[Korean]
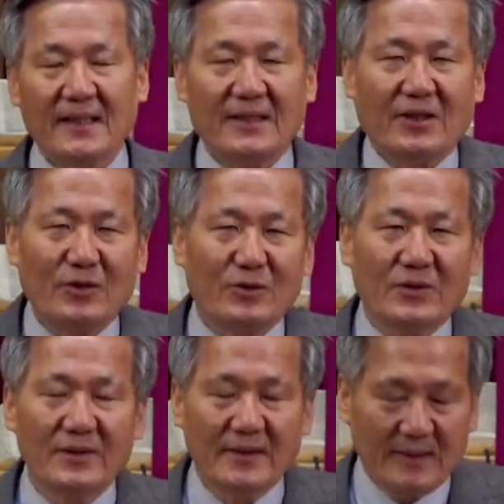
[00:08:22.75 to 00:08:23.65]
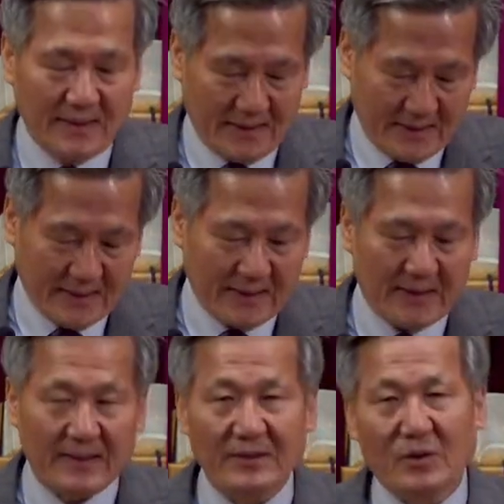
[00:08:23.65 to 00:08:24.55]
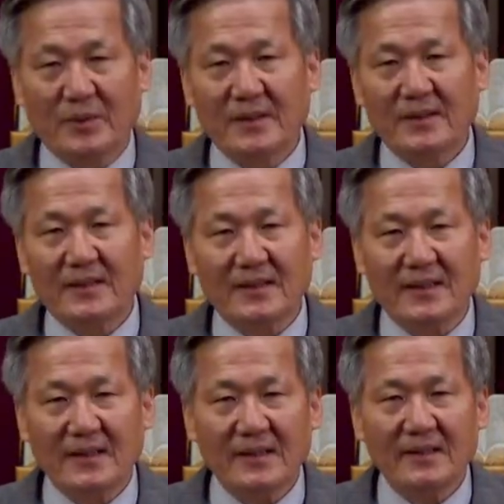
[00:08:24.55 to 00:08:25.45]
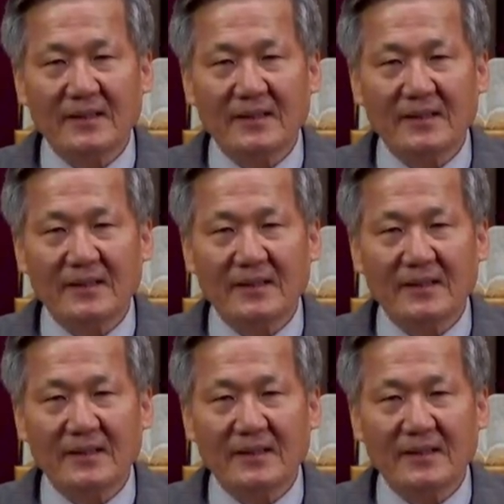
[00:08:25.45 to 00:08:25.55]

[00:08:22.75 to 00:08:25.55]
결국은 욥은 어, 그들이